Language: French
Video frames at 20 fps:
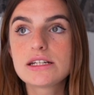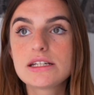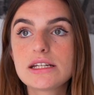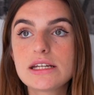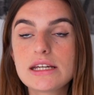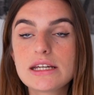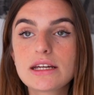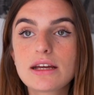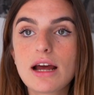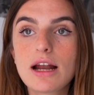
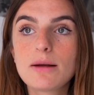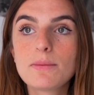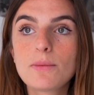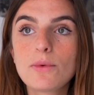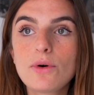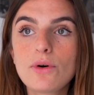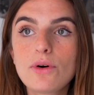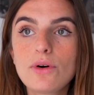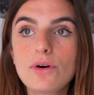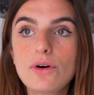J'ai
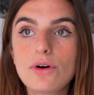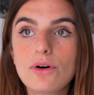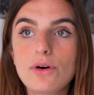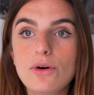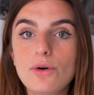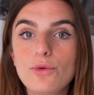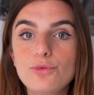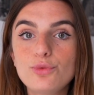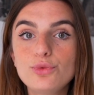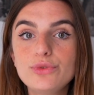également
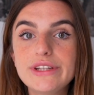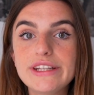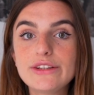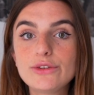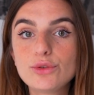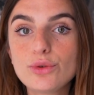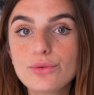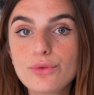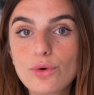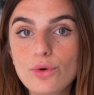euh, vu des
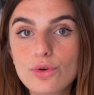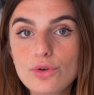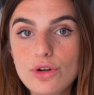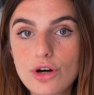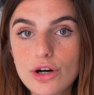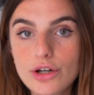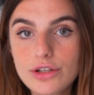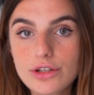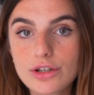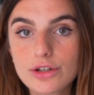
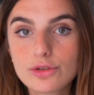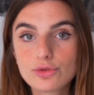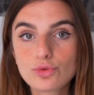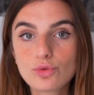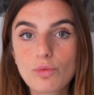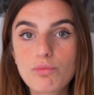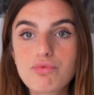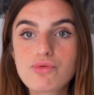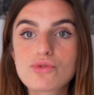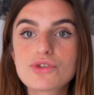sophrologues
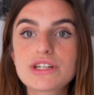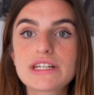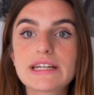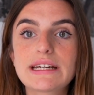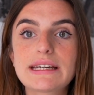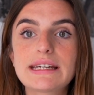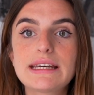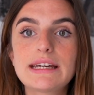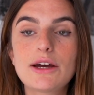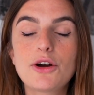donc pour
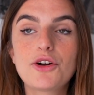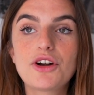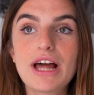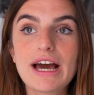gérer